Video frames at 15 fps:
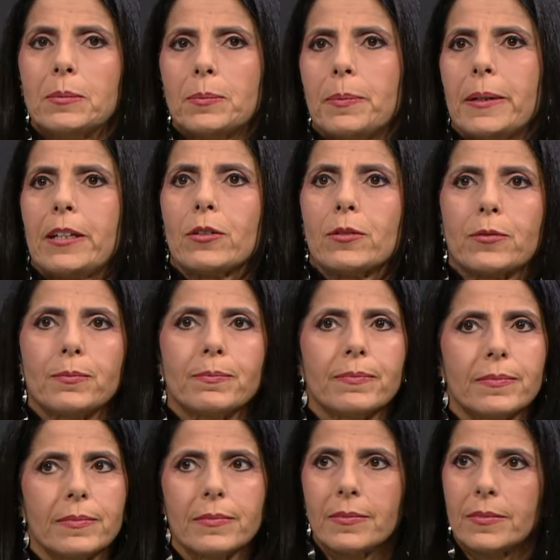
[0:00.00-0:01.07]
Pero,
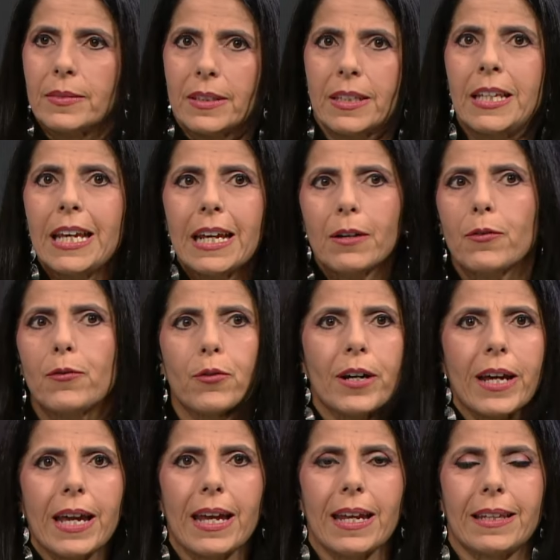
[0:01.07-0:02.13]
¿quién
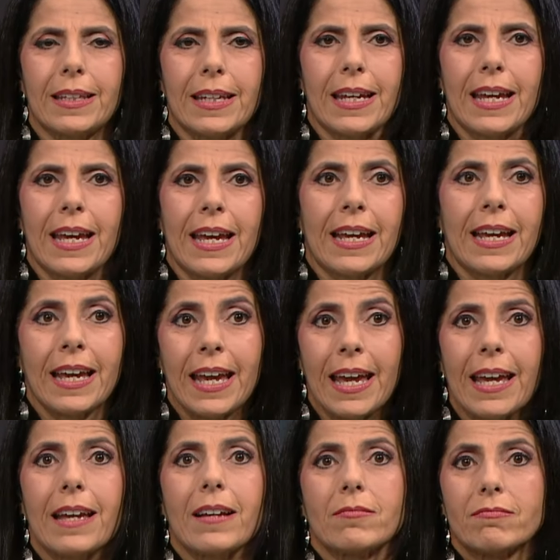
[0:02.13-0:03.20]
fue este,
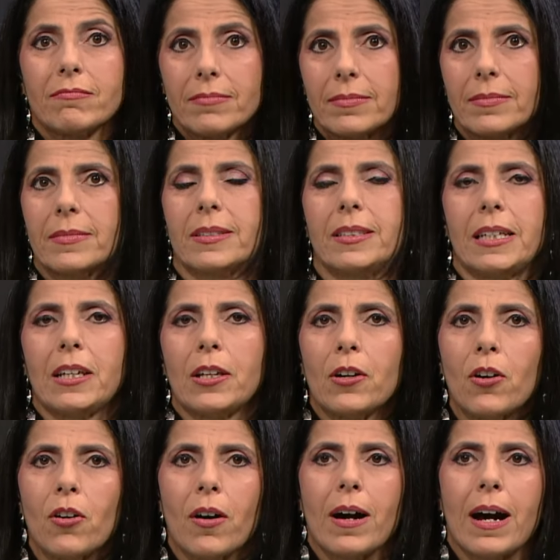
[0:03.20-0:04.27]
que
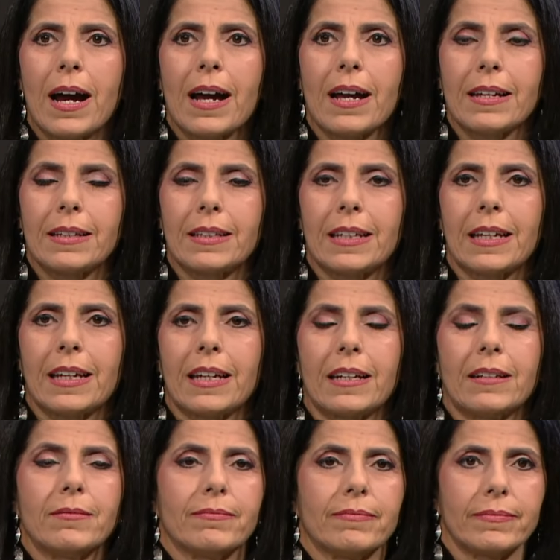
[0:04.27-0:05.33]
siguió a este,
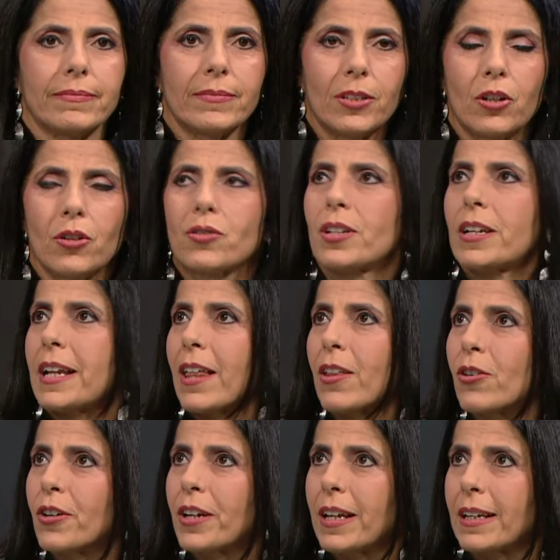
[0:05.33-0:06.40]
los
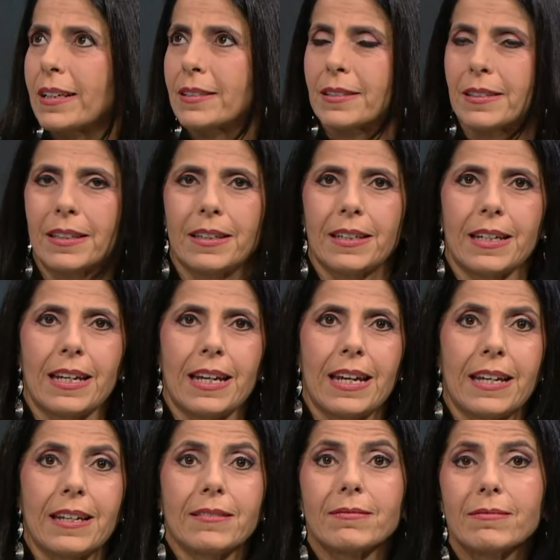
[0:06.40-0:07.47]
senadores?
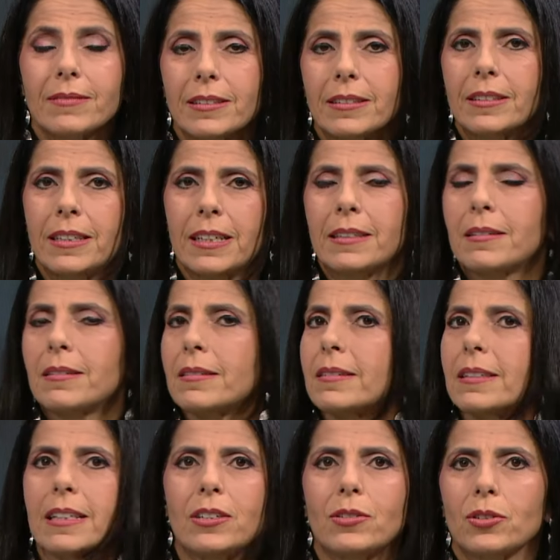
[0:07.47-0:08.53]
Este, quién
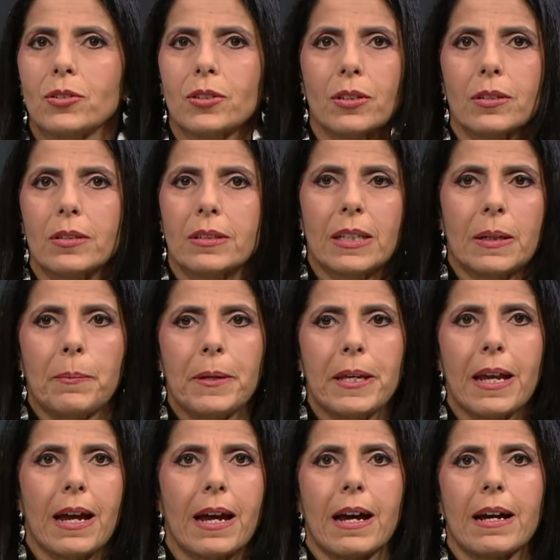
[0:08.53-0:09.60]
hizo de
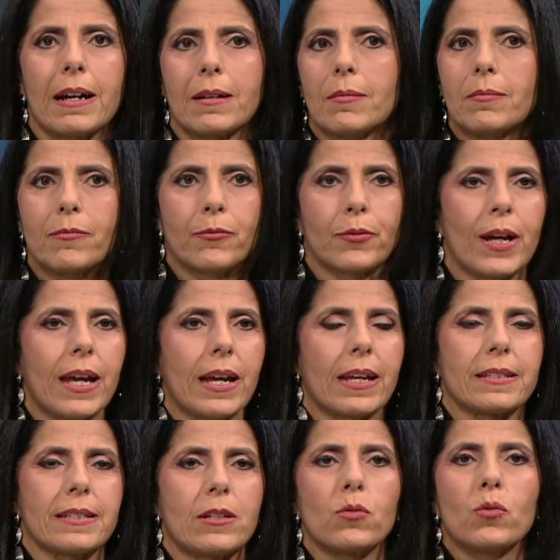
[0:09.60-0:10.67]
espía fue, que
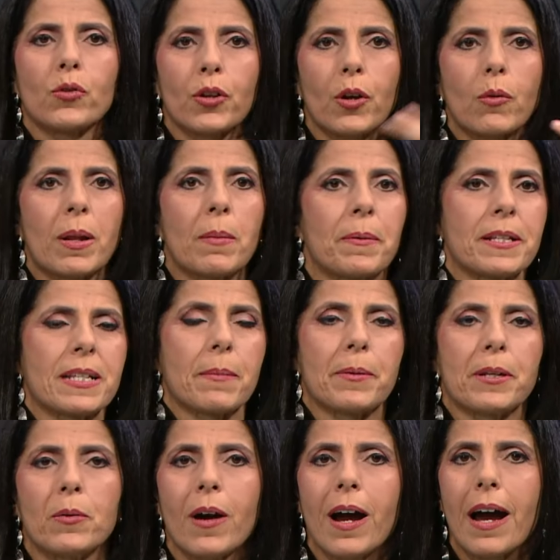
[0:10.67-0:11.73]
se le ocurrió a una empresa
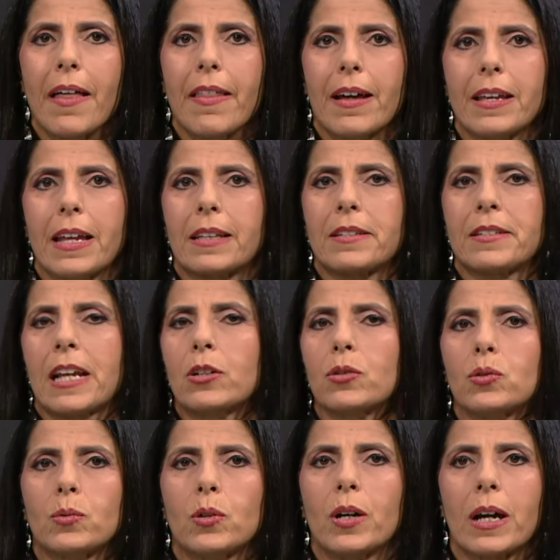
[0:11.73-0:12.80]
privada y no
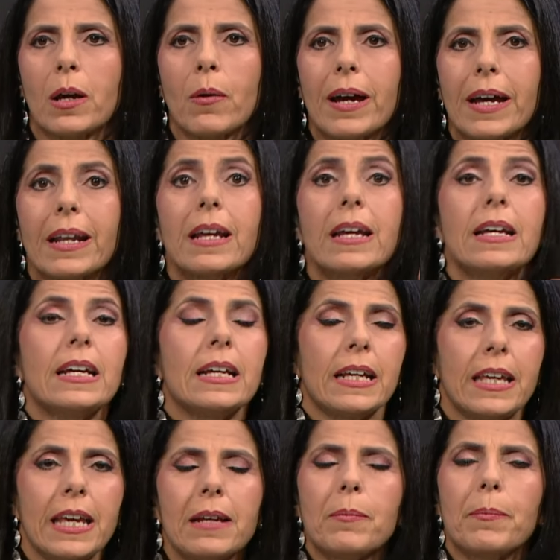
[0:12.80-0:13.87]
tuvo que ver,
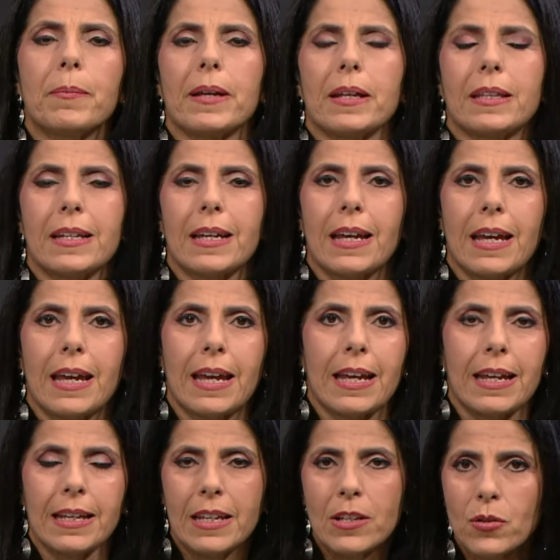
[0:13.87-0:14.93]
quién
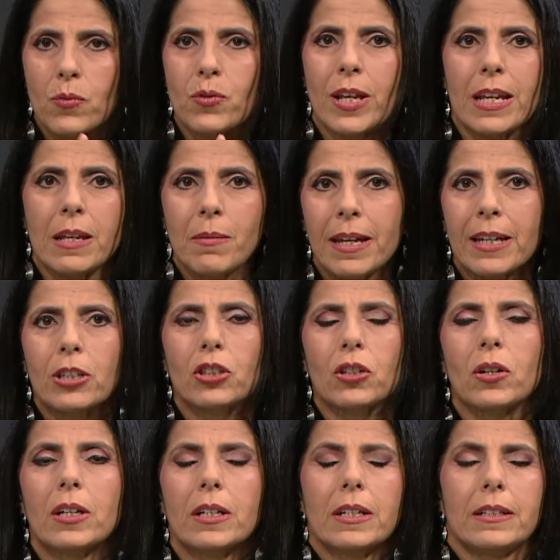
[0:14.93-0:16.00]
este, hizo un
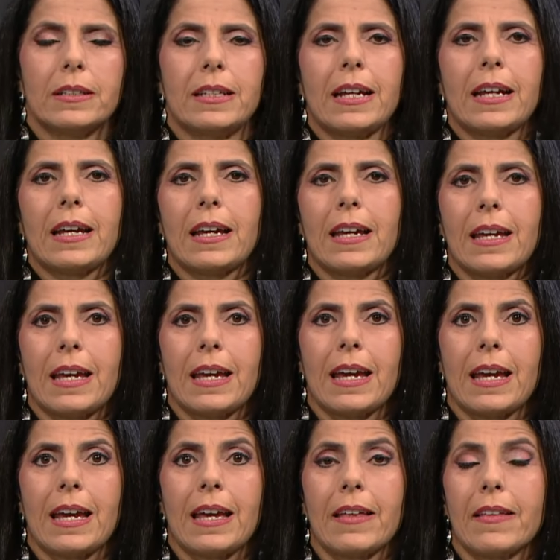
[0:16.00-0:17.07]
seguimiento
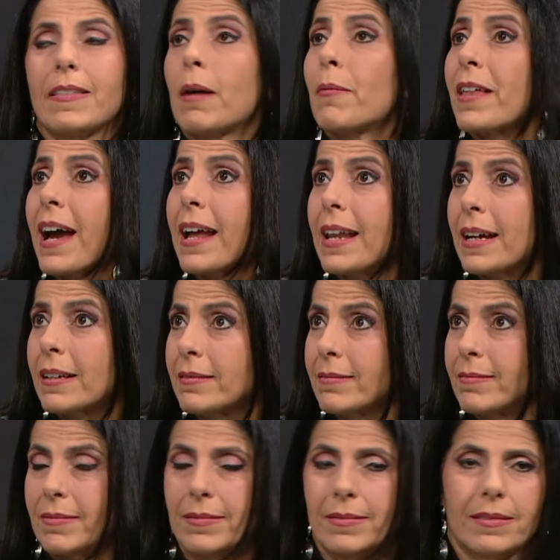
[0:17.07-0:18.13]
de, eh, Abdala,
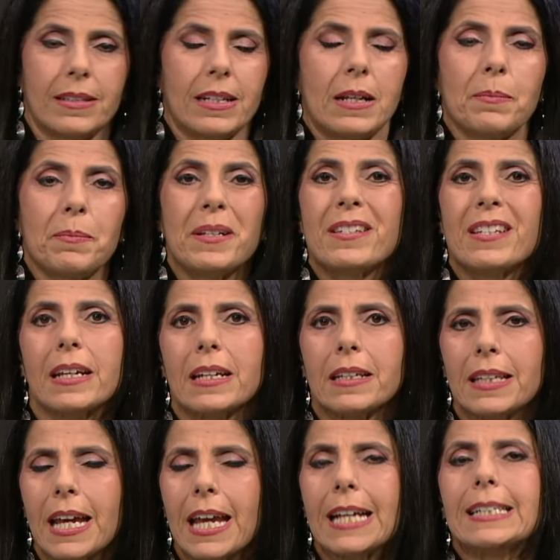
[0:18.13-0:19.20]
del
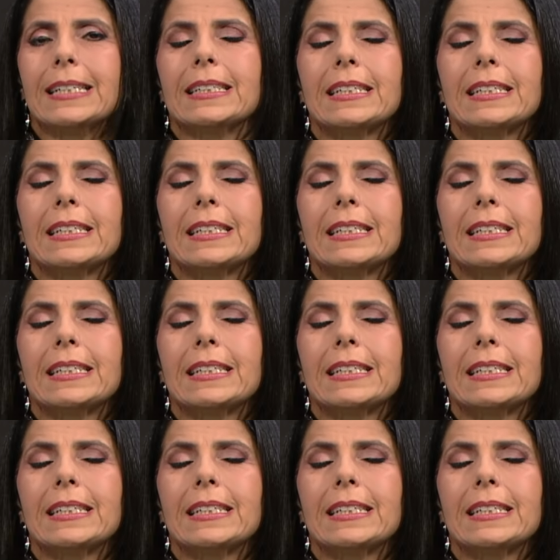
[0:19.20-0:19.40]
PIT-CNT.